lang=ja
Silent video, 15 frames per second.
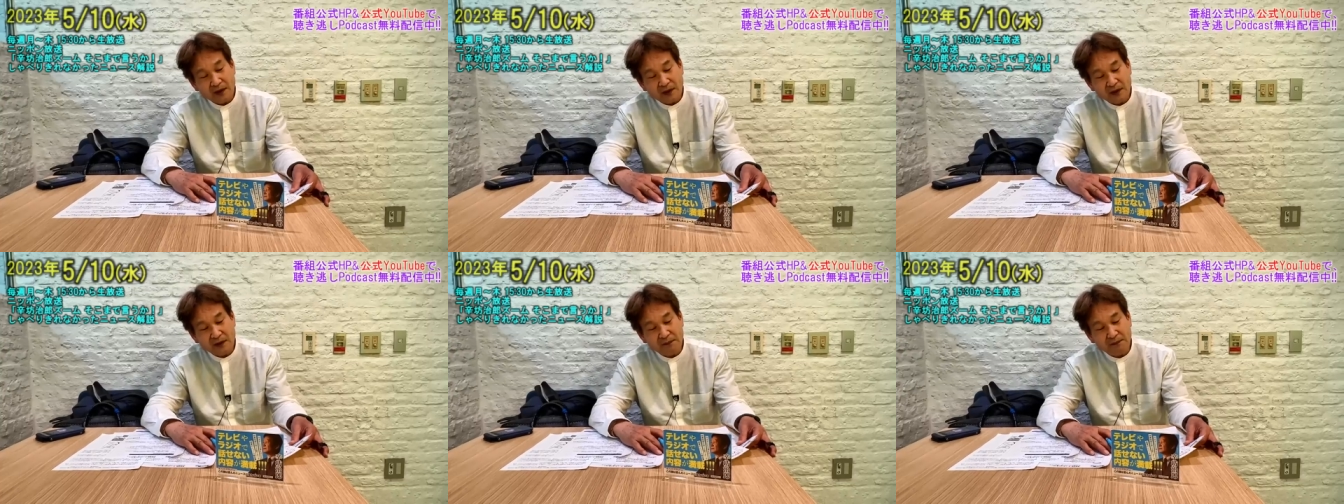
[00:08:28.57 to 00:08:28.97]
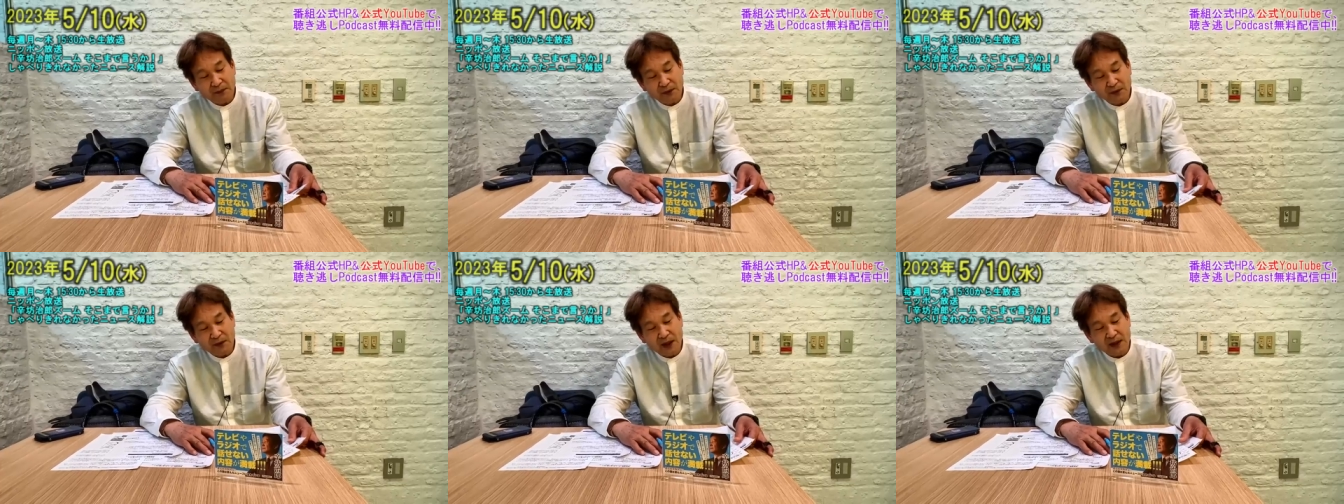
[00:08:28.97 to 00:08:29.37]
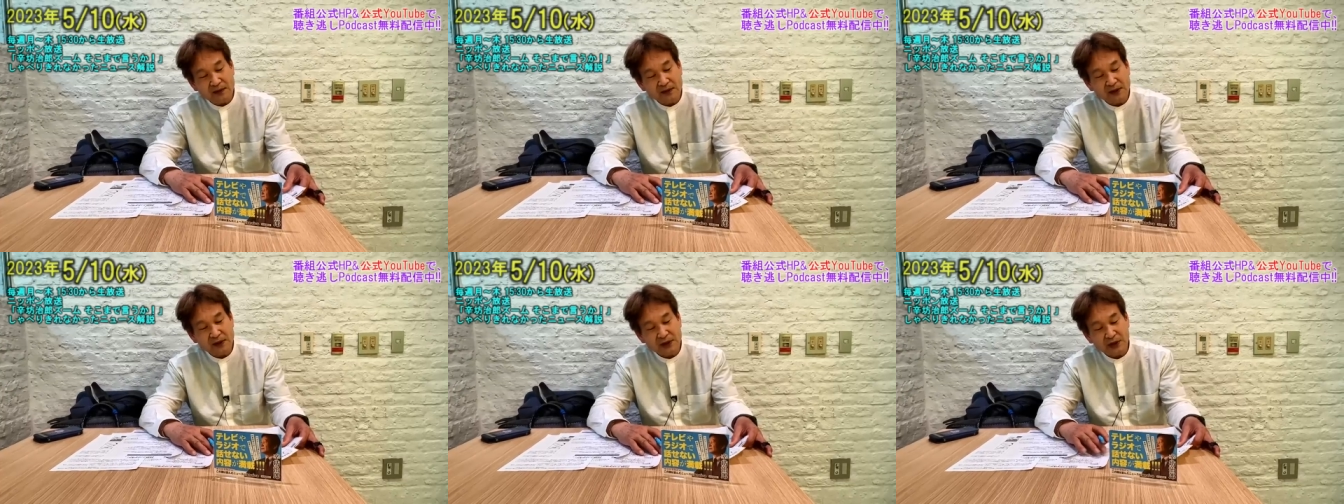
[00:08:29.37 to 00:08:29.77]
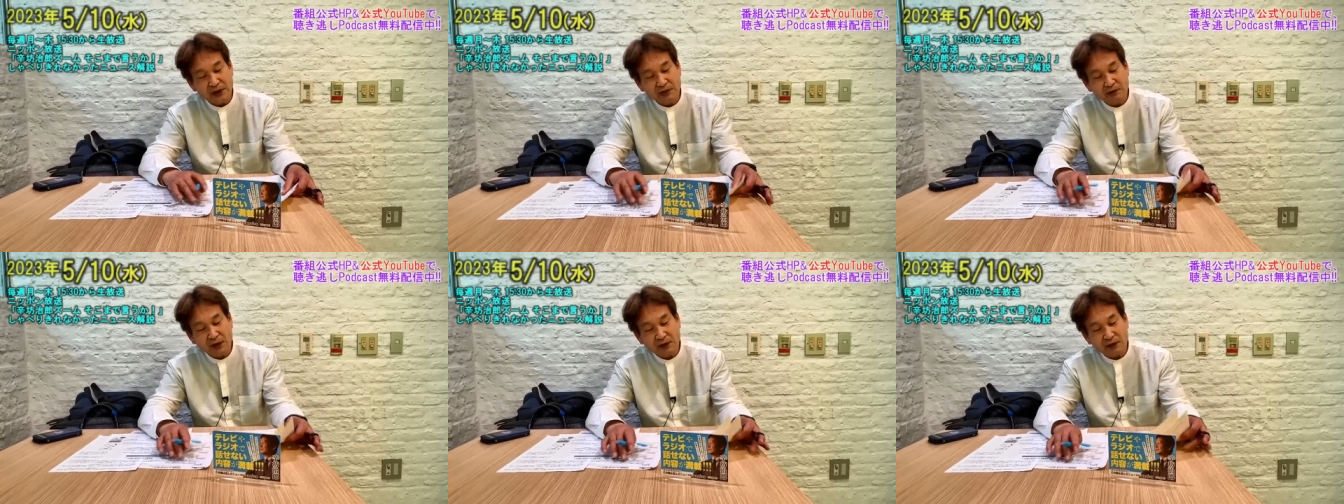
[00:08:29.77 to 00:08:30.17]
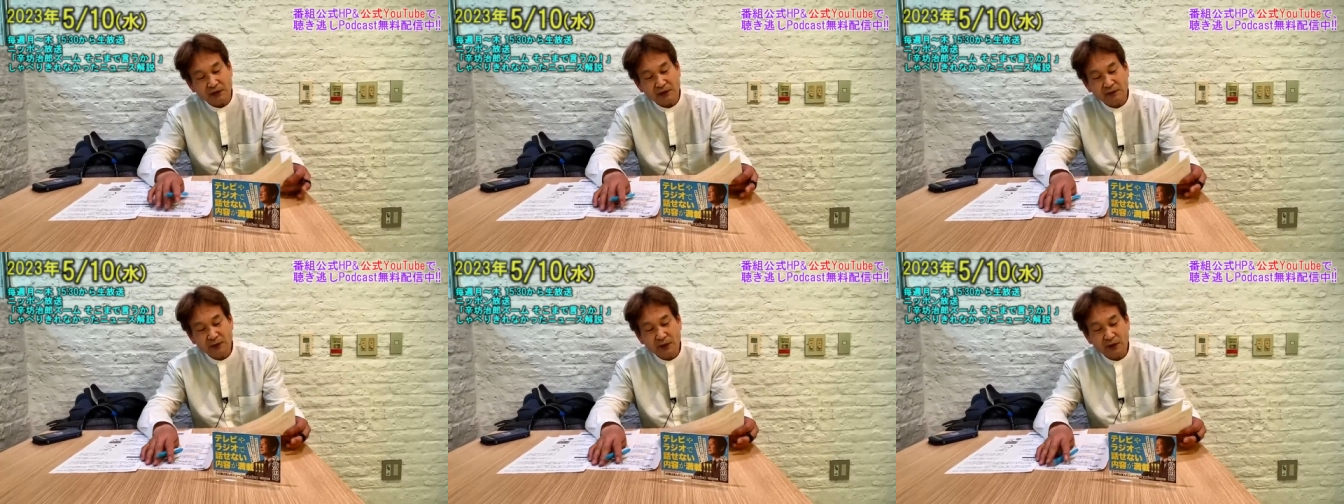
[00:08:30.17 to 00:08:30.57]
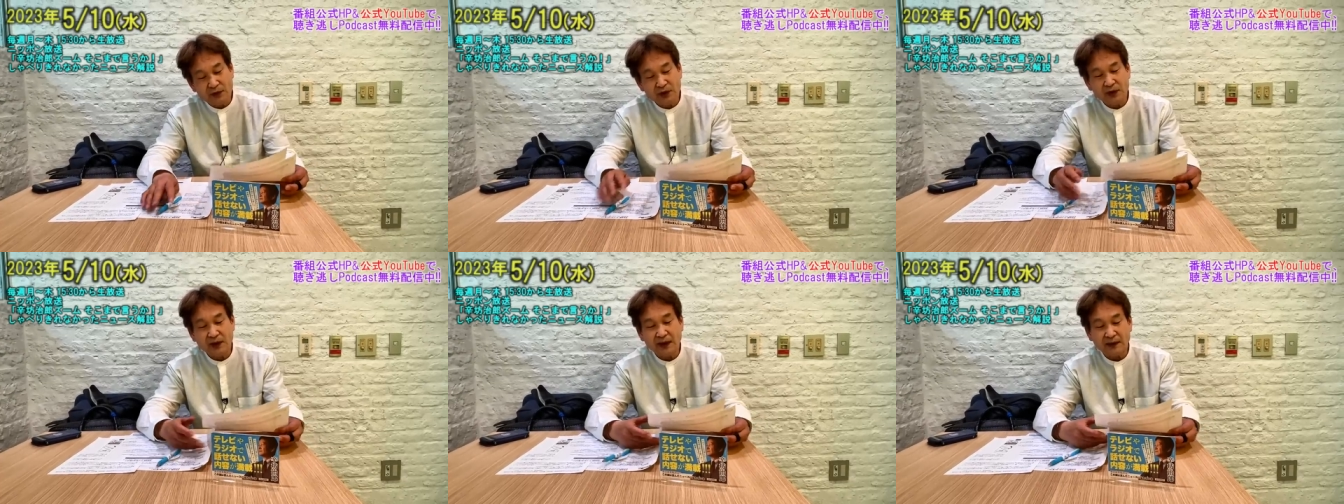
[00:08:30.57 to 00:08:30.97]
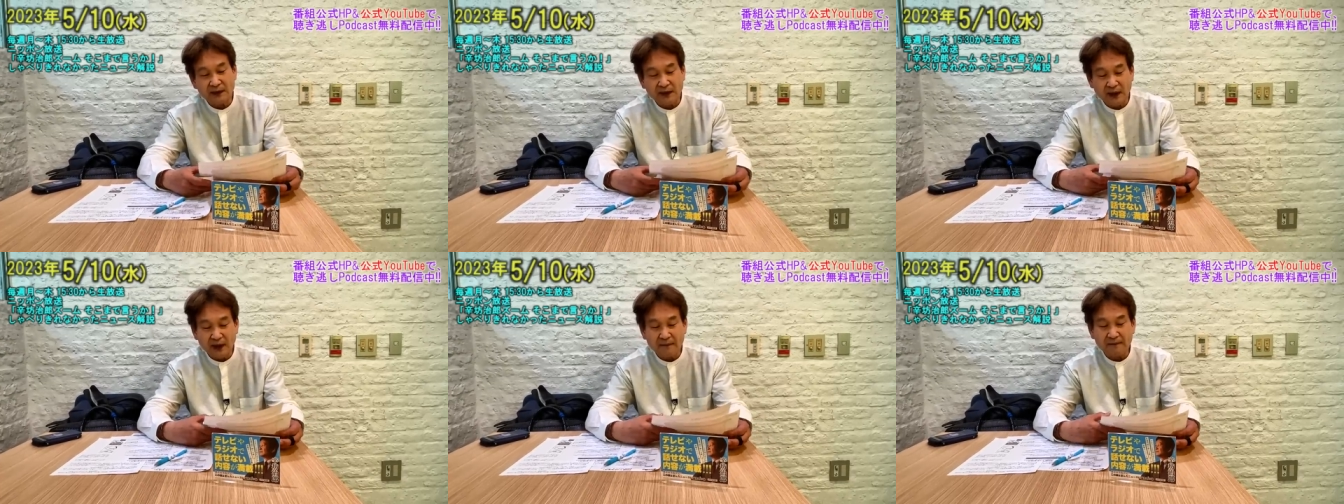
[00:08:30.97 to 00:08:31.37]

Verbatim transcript: 日本の安全神話というもの自体が